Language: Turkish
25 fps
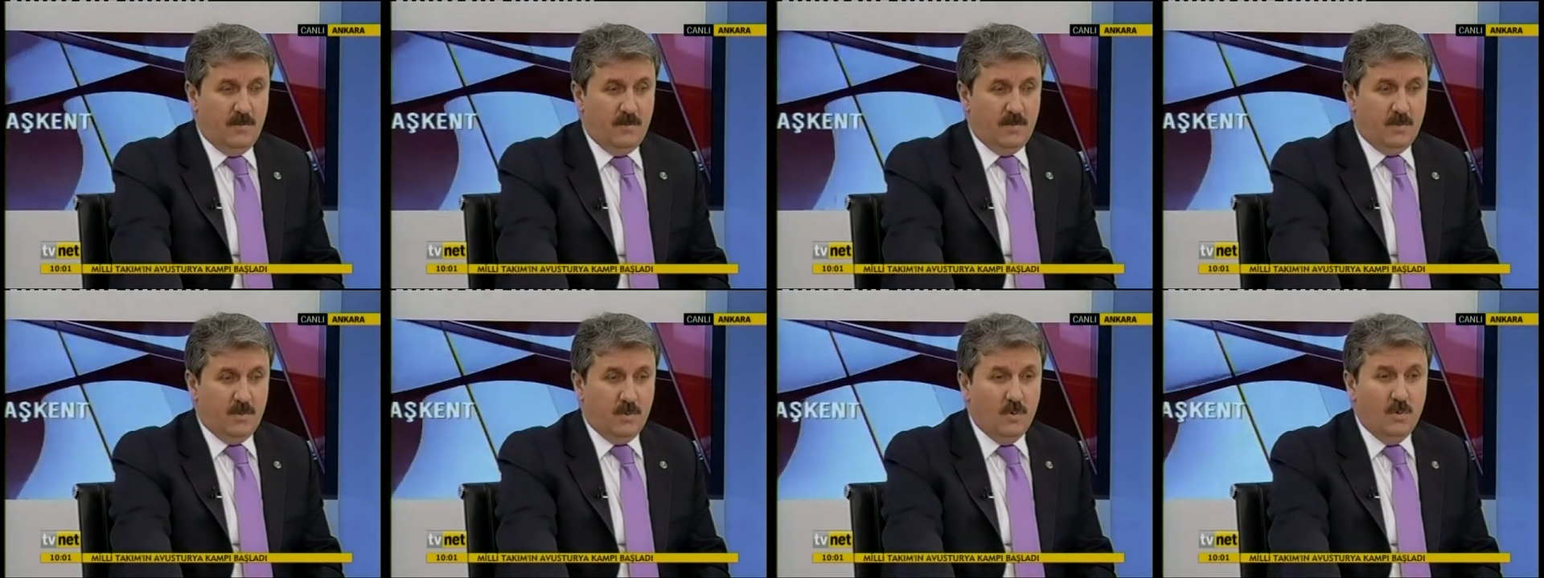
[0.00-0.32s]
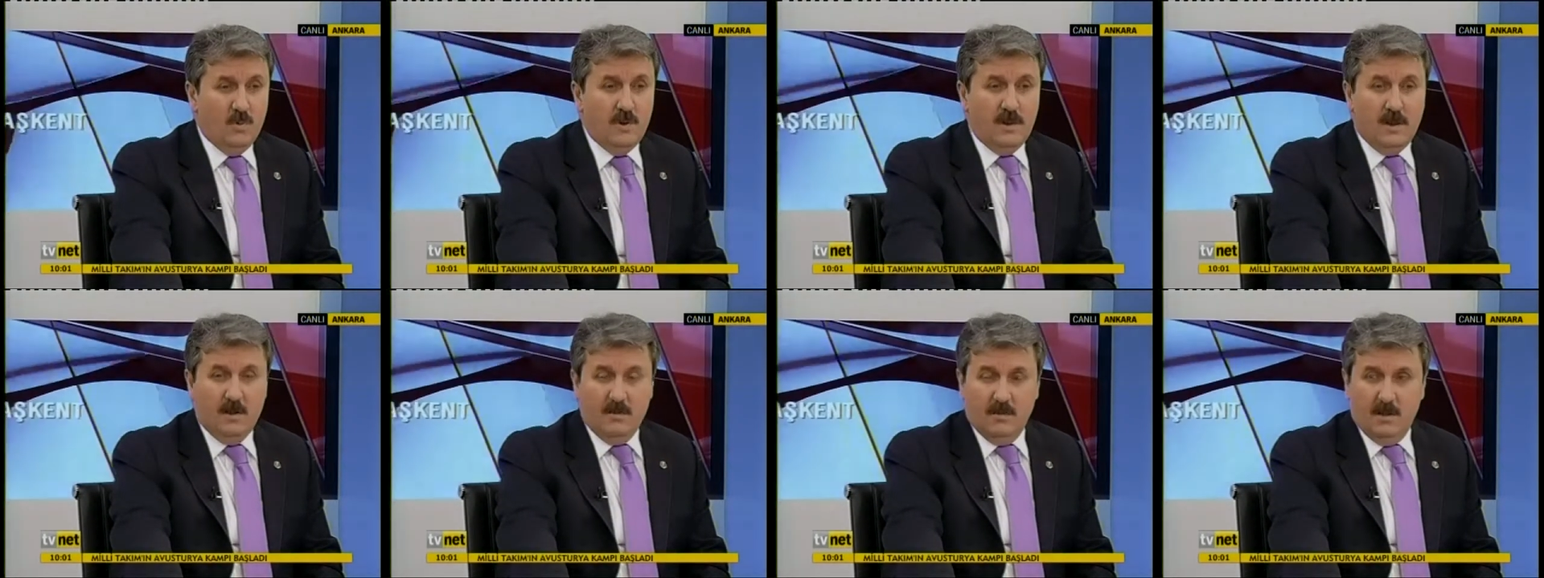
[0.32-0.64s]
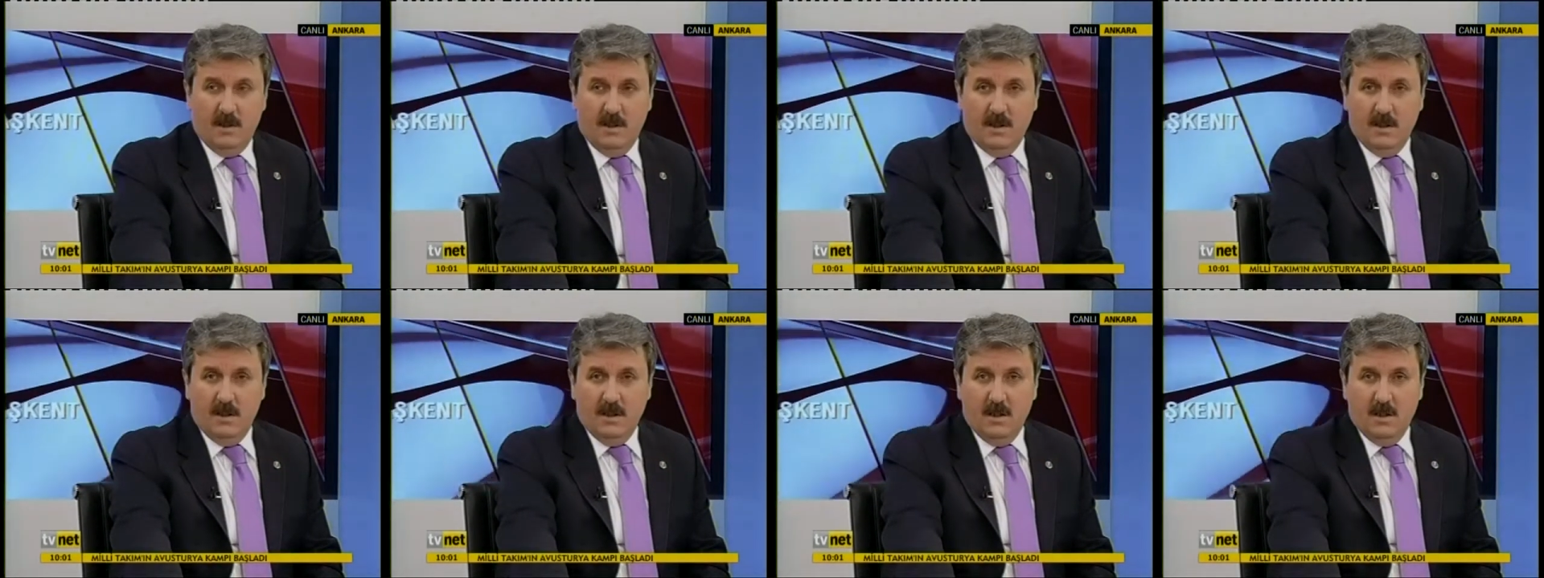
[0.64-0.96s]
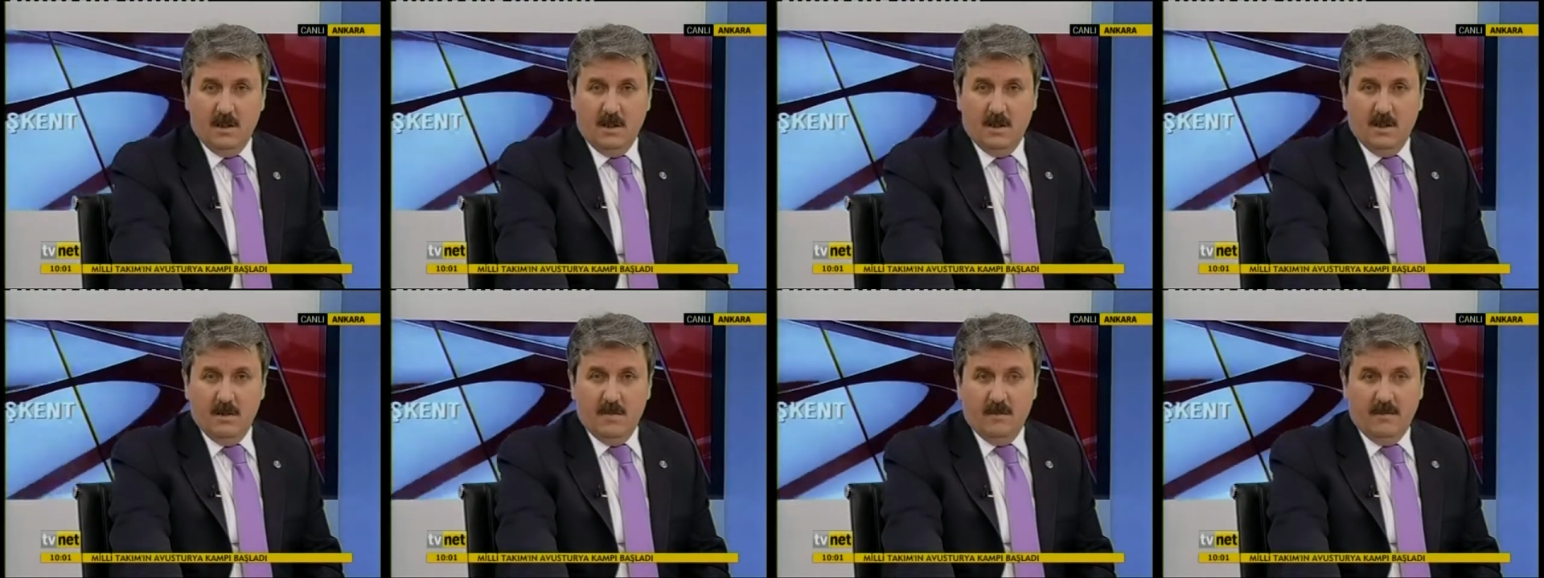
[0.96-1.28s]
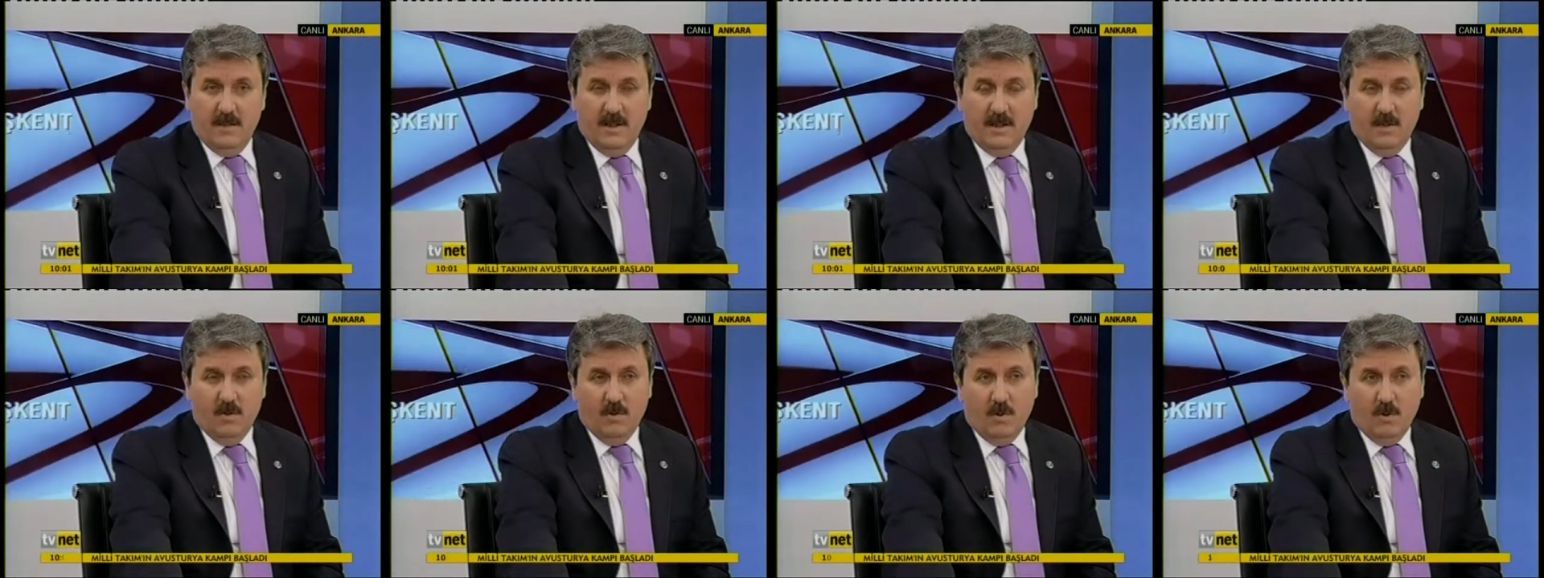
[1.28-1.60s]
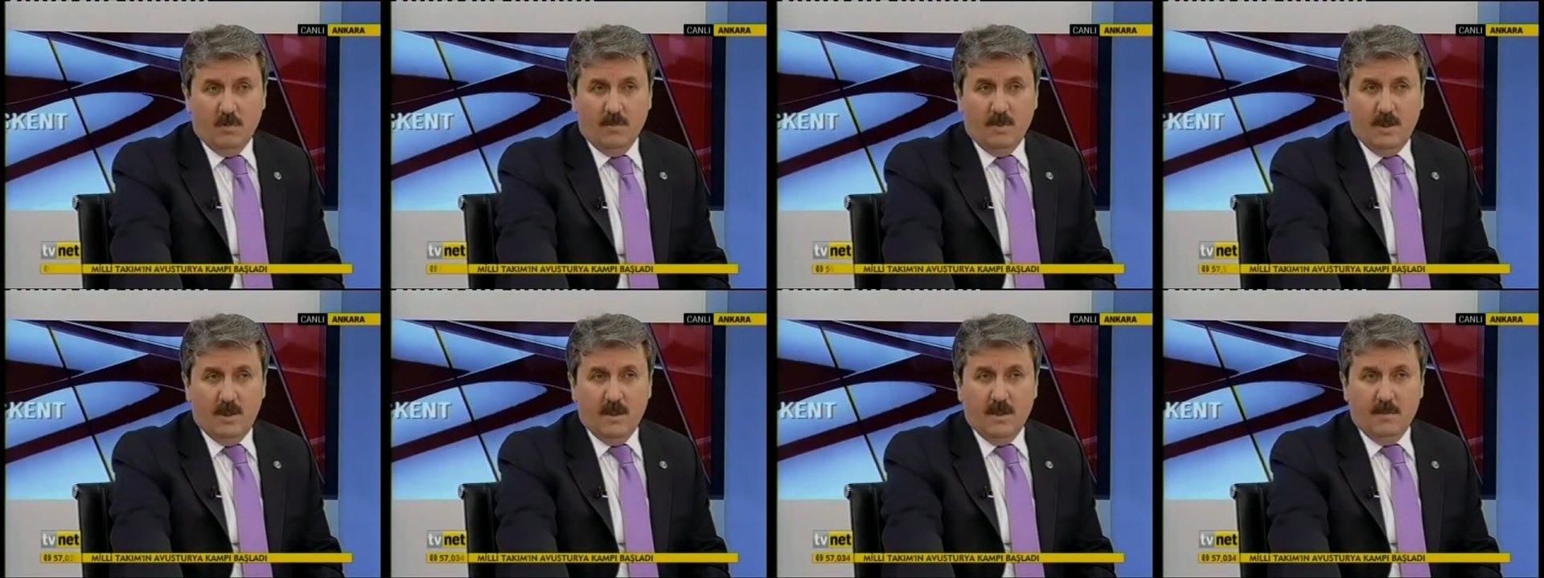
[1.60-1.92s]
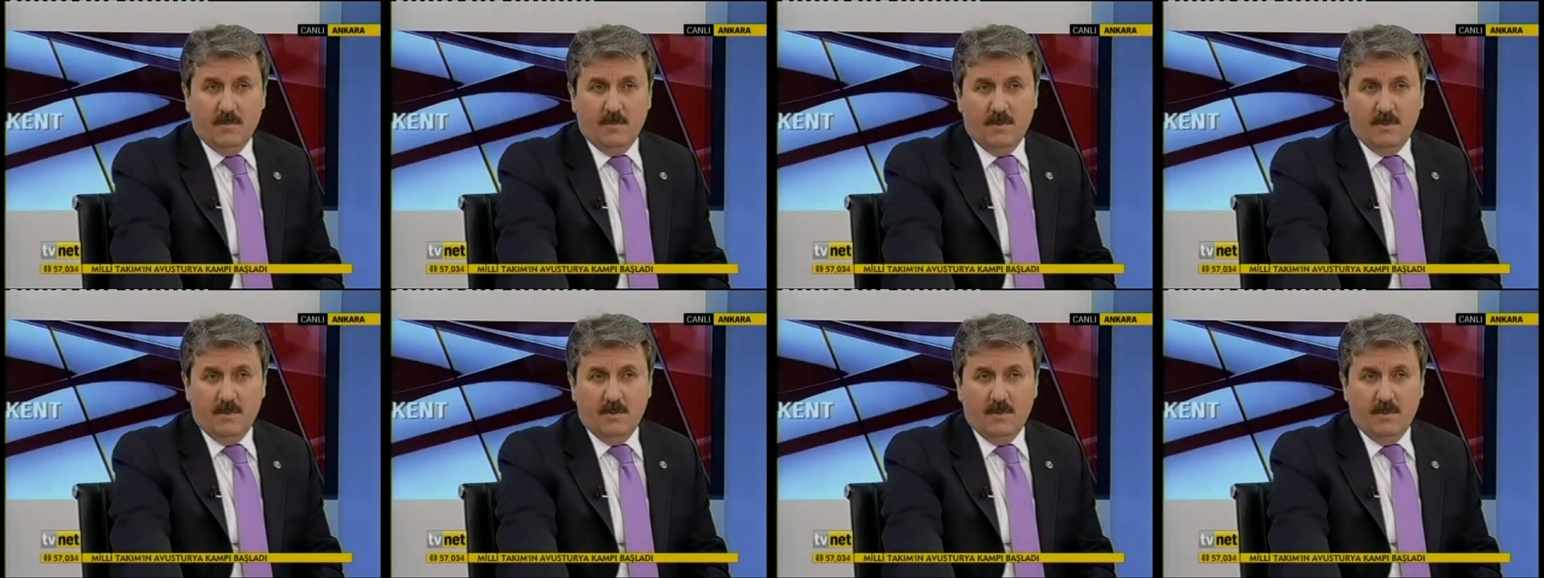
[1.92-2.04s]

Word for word: gündemi veya normalde